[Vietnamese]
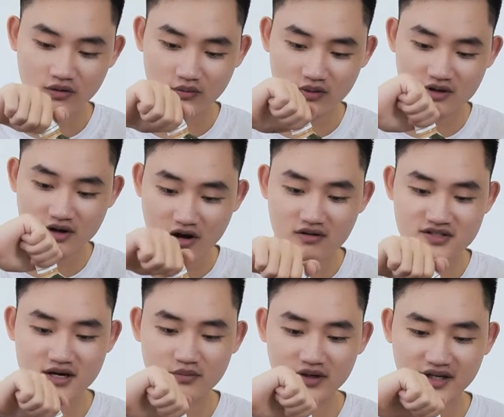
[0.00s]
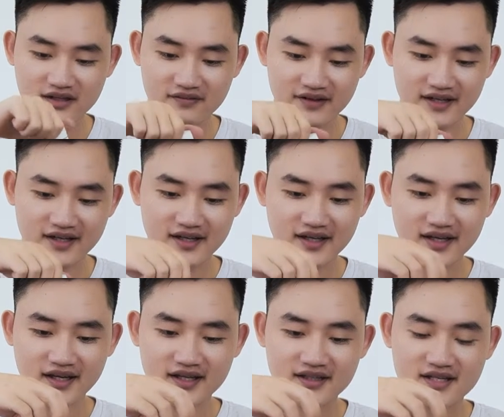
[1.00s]
uống còn sau mỗi lần như vậy á
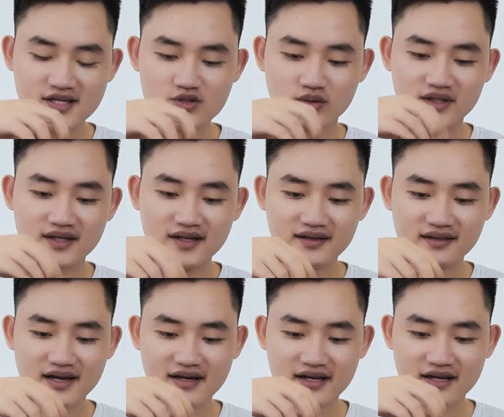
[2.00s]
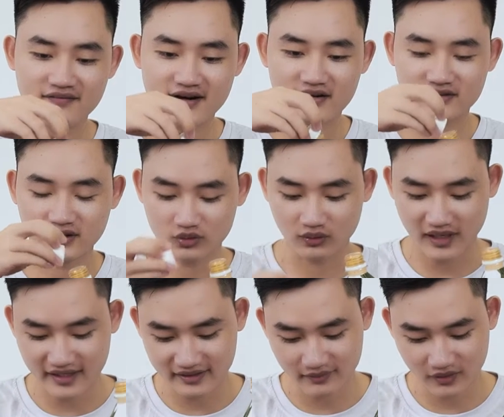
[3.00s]
thì chúng ta nên là để vào trong tủ
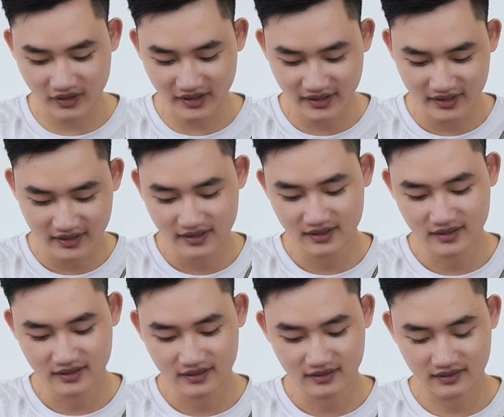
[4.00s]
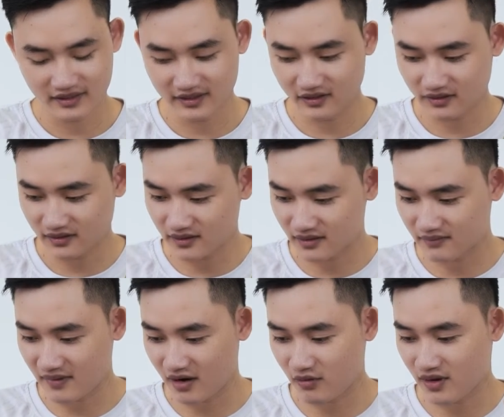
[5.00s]
lạnh nha mọi người để nó
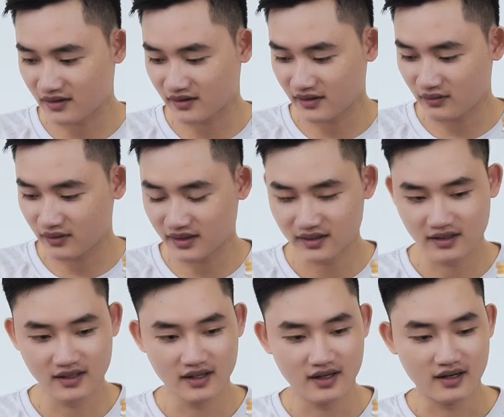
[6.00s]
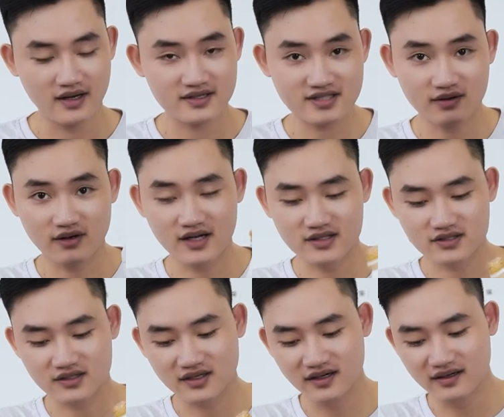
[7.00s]
được bảo quản được lâu hơn à, sau đó là
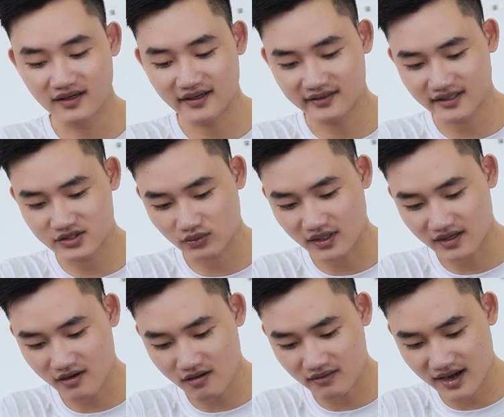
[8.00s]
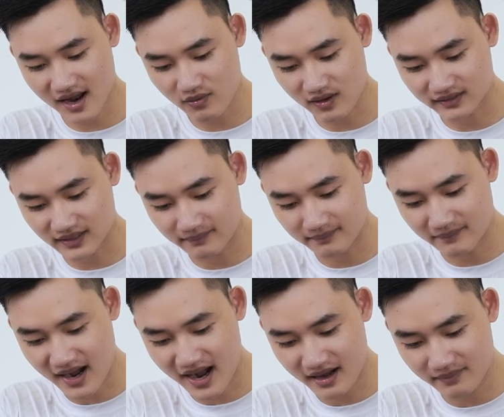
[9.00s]
người lớn thì chúng ta rót ra khoảng
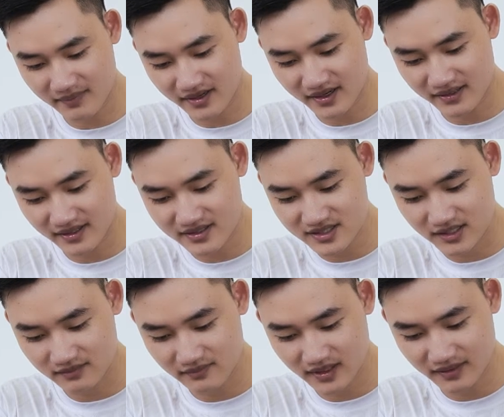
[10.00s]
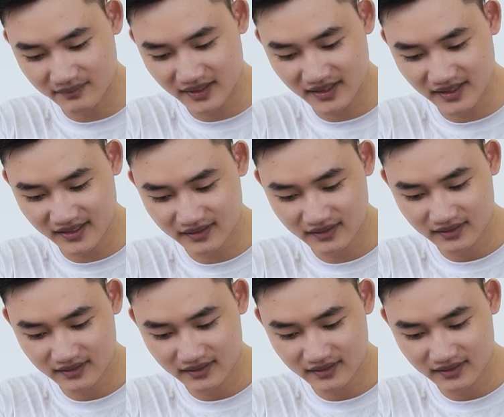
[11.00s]
tầm 30 đến 90 ml